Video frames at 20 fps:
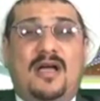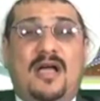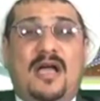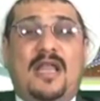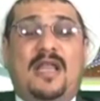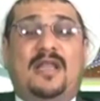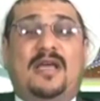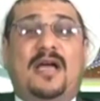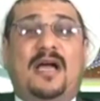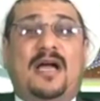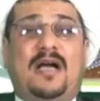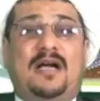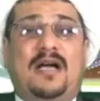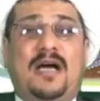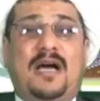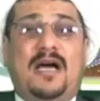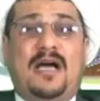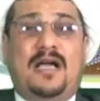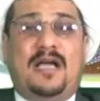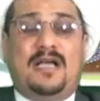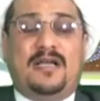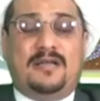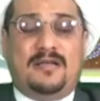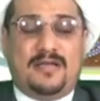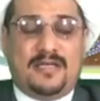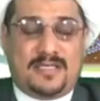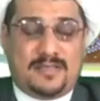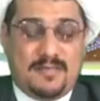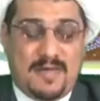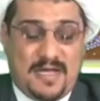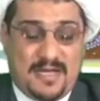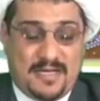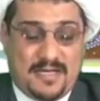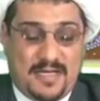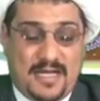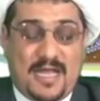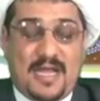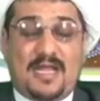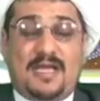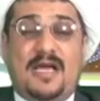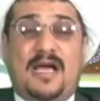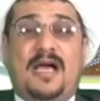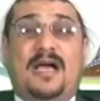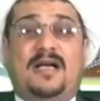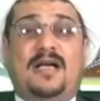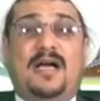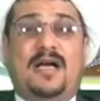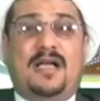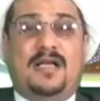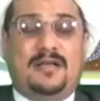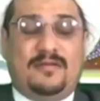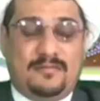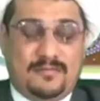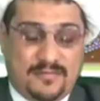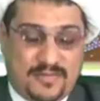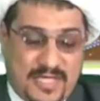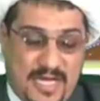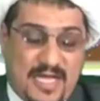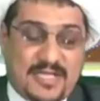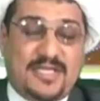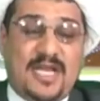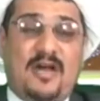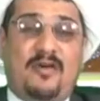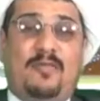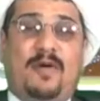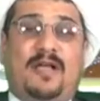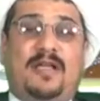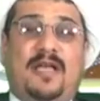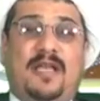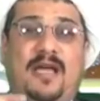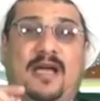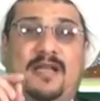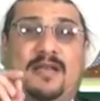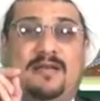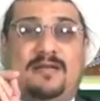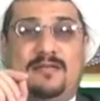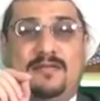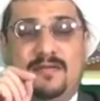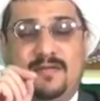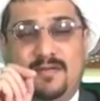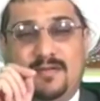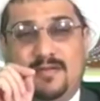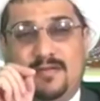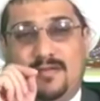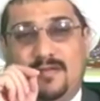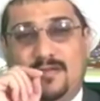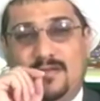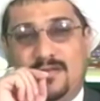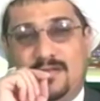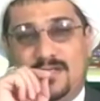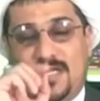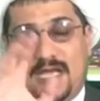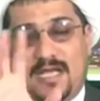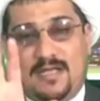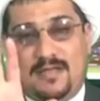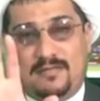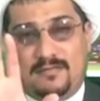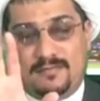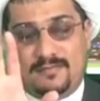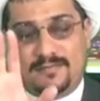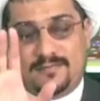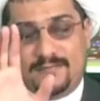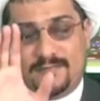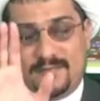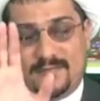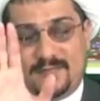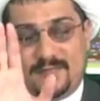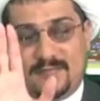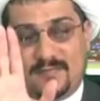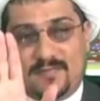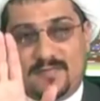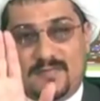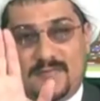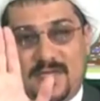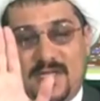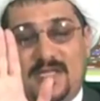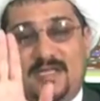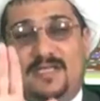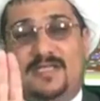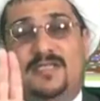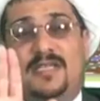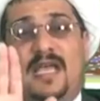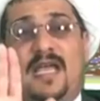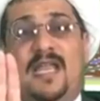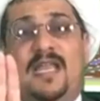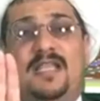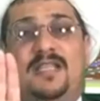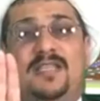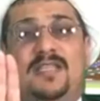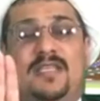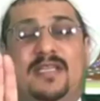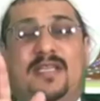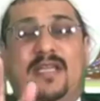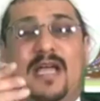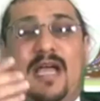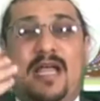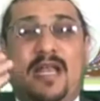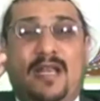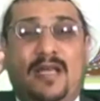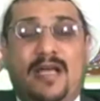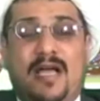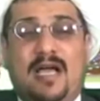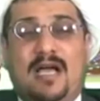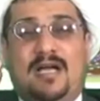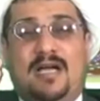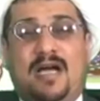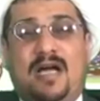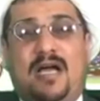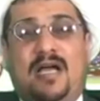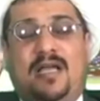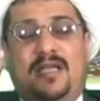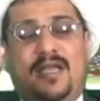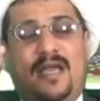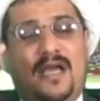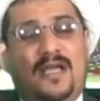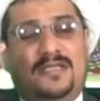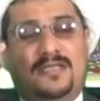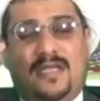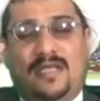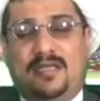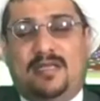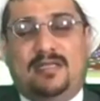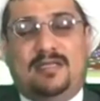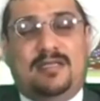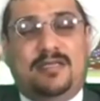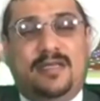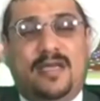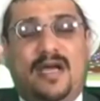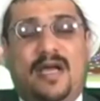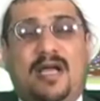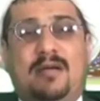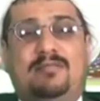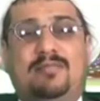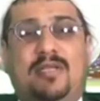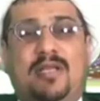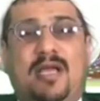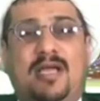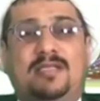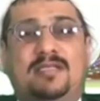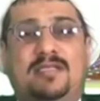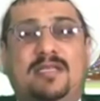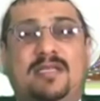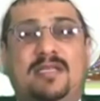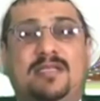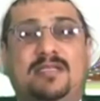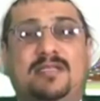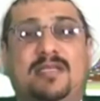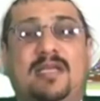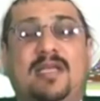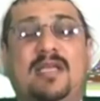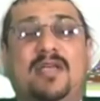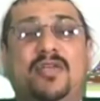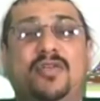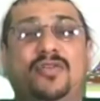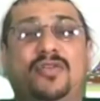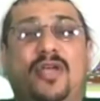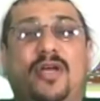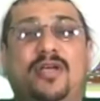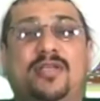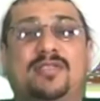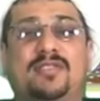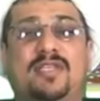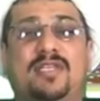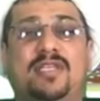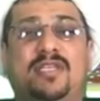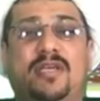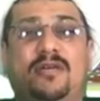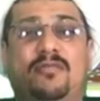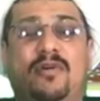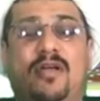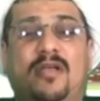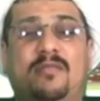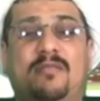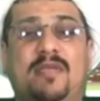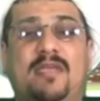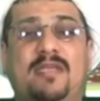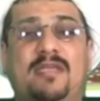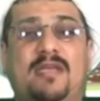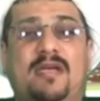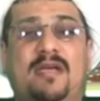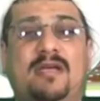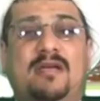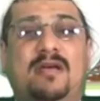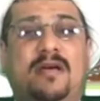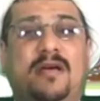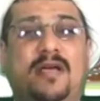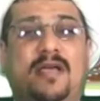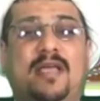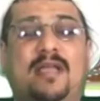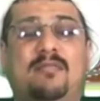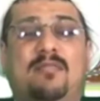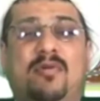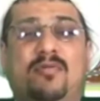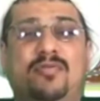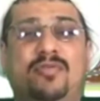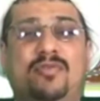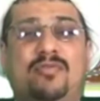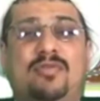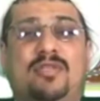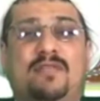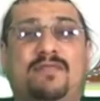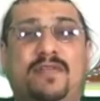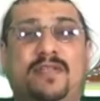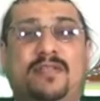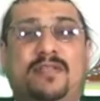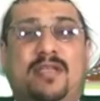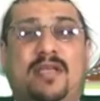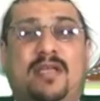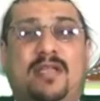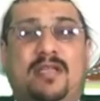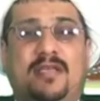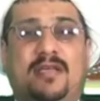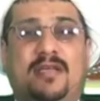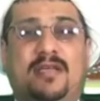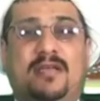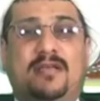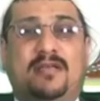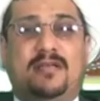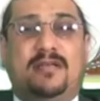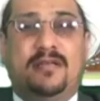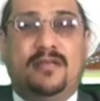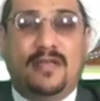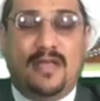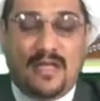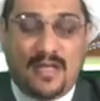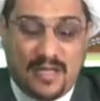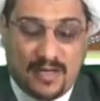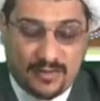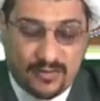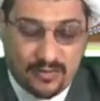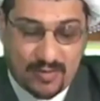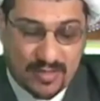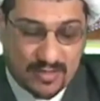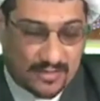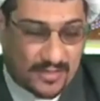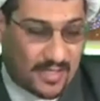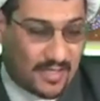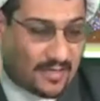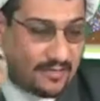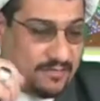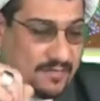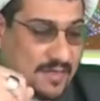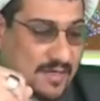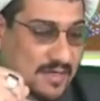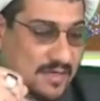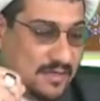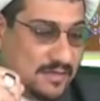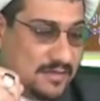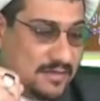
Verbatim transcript: القعقاع يعني, يعني اسمعني القعقاع ساجاوبك يعني الان يعني مثلا س... منافقين او مسلمين في نظرك سالتني القعقاع يا سيدي يا عبد العزيز شخصيه وهميه غير موجوده في التاريخ ارجو ان تعرف ذلك